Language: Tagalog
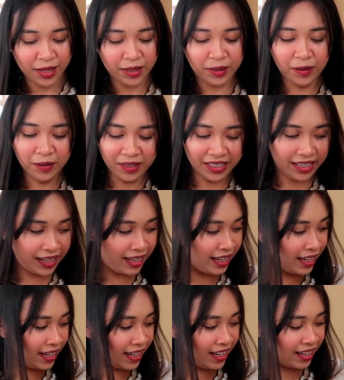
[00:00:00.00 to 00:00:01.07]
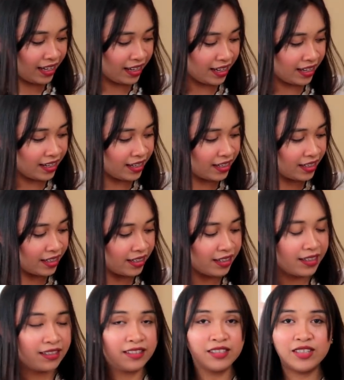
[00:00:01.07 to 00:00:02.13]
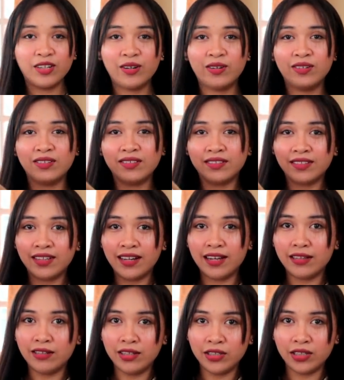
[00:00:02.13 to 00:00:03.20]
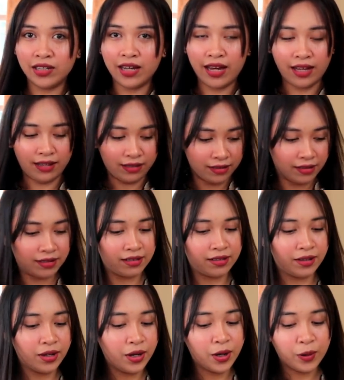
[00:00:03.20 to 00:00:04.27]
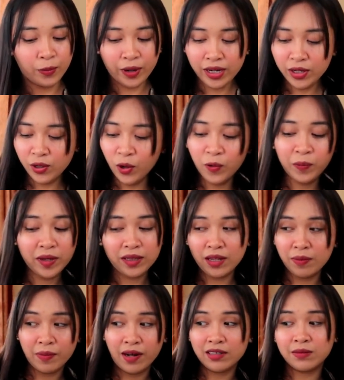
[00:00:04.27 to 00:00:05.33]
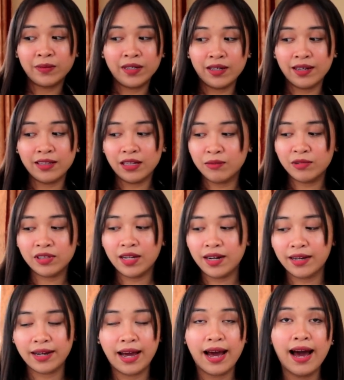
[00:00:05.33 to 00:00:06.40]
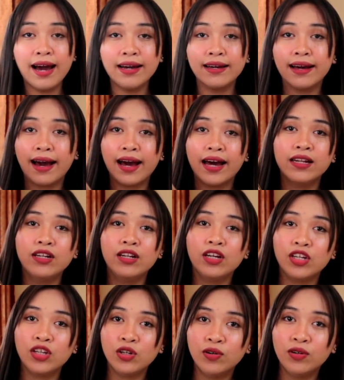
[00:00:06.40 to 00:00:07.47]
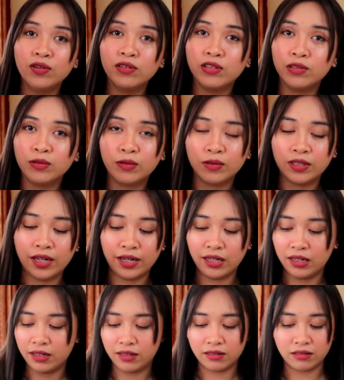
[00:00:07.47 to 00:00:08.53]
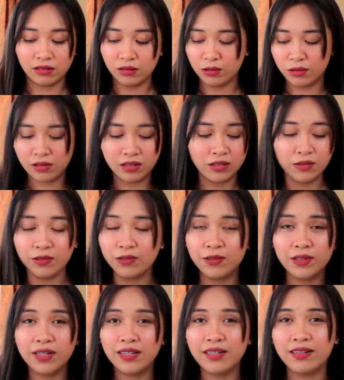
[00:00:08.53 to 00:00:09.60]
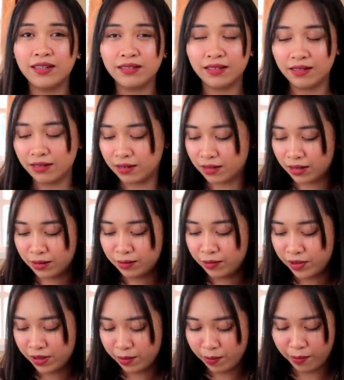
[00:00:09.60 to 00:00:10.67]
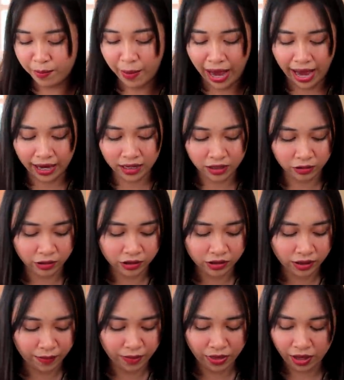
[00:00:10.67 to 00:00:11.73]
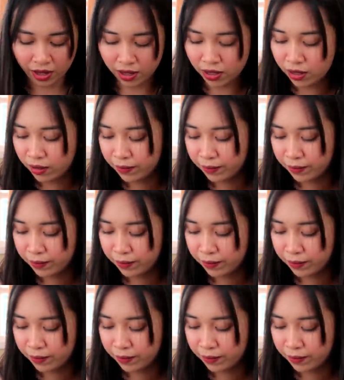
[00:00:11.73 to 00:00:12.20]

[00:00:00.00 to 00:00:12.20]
Okay! So, eto na siya guys. When you open the box, makikita mo talaga agad yung ukulele. So, this ukulele doesn't come with a bag or something.